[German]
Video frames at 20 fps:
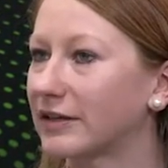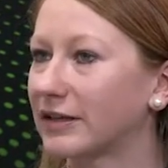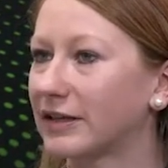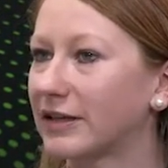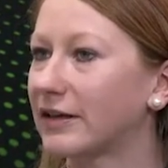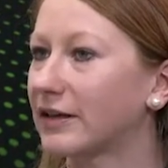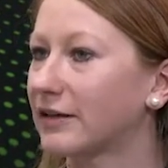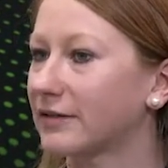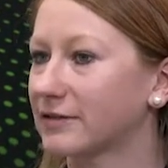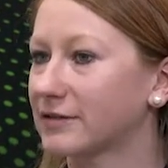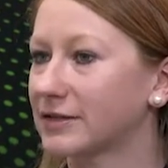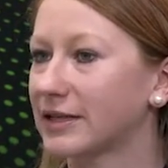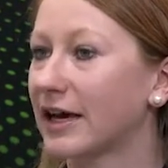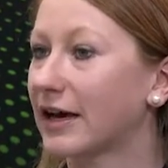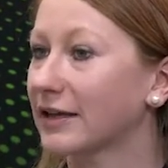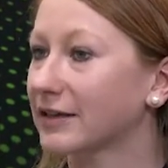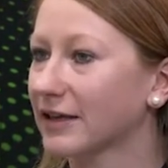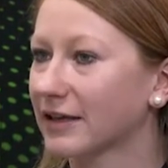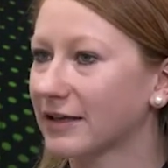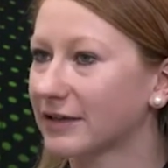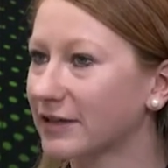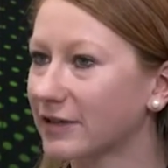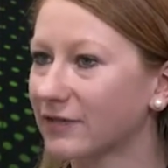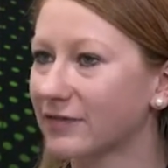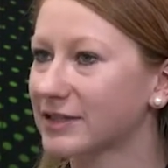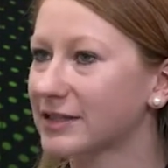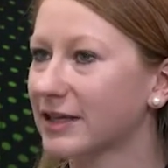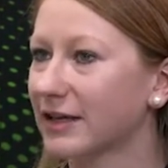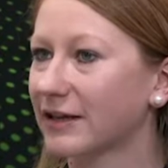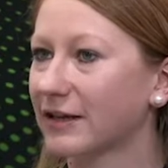die die sehr attraktiv
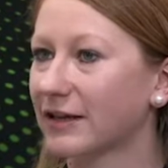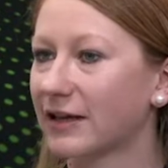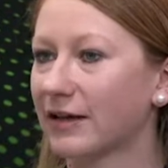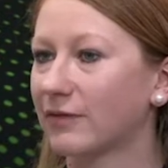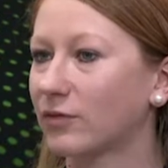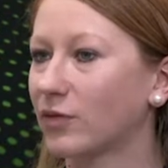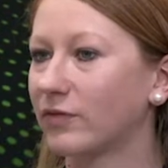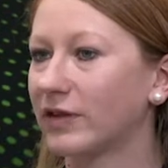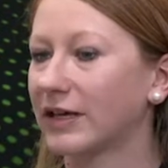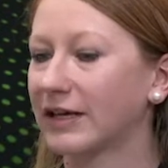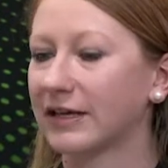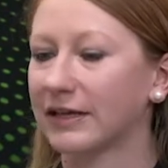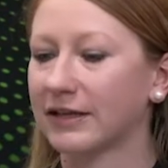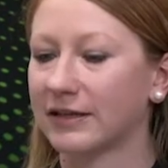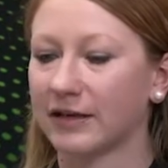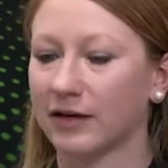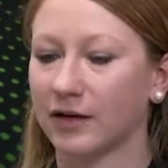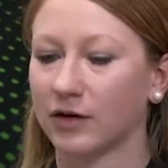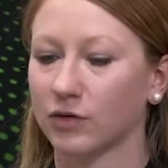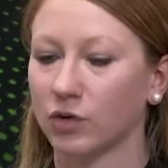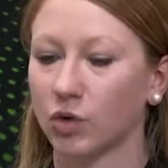sind, äh, wo wirklich äh,